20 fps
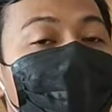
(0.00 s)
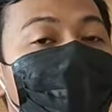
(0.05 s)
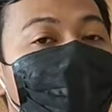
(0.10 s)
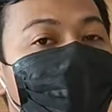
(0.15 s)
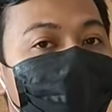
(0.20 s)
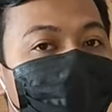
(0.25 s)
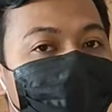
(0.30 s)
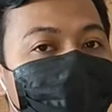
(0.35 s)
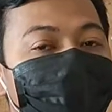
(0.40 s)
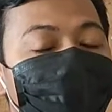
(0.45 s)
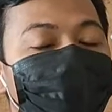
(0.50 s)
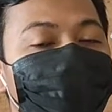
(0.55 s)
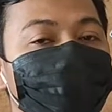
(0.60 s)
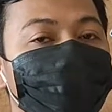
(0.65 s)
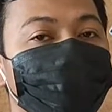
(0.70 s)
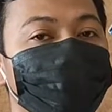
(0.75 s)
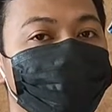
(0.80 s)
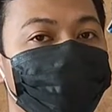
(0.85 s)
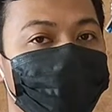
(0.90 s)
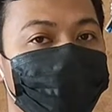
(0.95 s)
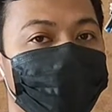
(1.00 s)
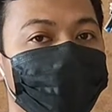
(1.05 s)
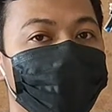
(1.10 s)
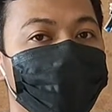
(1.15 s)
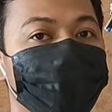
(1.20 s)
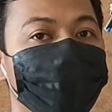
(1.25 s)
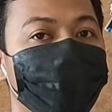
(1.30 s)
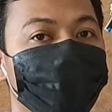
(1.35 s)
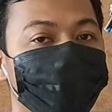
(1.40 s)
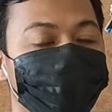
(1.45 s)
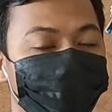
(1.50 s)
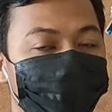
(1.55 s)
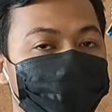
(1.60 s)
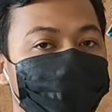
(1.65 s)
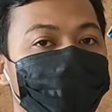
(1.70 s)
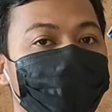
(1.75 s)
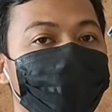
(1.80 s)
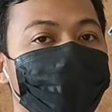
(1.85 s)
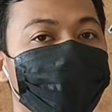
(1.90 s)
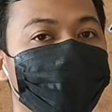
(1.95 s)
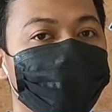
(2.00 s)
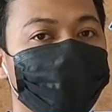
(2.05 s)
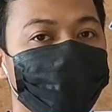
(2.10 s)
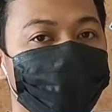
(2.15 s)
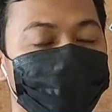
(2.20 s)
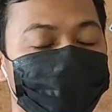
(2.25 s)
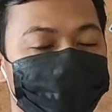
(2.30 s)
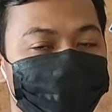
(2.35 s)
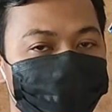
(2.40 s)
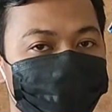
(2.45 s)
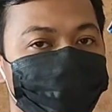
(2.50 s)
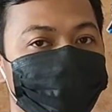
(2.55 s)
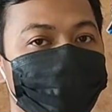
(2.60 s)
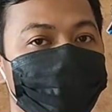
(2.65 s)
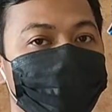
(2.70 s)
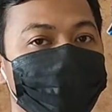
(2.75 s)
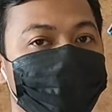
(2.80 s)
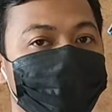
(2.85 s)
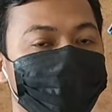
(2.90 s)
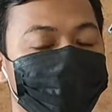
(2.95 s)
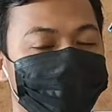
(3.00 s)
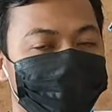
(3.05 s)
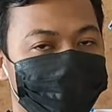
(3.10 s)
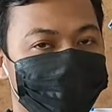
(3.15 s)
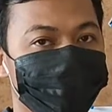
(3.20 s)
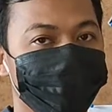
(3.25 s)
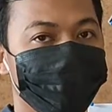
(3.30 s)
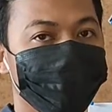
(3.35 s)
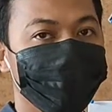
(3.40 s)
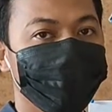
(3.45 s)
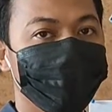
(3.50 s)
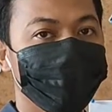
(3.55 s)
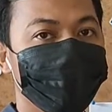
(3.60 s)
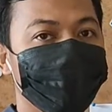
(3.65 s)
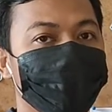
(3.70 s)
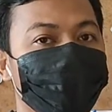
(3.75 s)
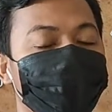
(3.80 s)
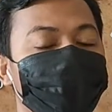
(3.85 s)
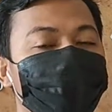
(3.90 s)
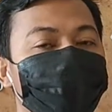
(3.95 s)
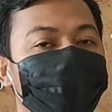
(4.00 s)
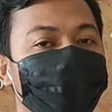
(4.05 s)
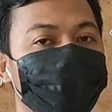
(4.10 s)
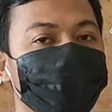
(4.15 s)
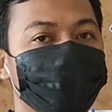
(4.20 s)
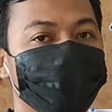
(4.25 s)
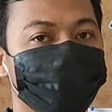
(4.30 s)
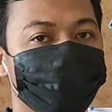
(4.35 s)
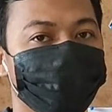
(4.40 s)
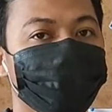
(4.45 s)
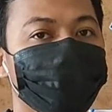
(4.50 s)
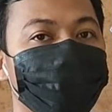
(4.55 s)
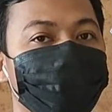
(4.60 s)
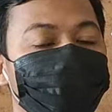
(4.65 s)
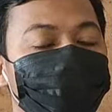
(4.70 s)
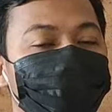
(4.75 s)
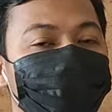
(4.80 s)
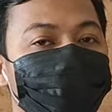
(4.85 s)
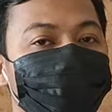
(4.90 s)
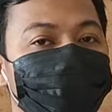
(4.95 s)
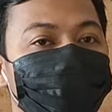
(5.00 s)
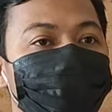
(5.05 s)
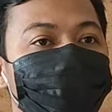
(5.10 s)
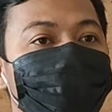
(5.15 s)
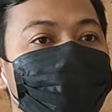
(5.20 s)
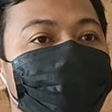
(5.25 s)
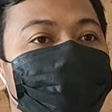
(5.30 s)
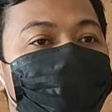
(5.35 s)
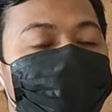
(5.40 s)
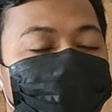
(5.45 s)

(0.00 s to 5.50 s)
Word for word: at sa at para sa daily na na gym rate nila, so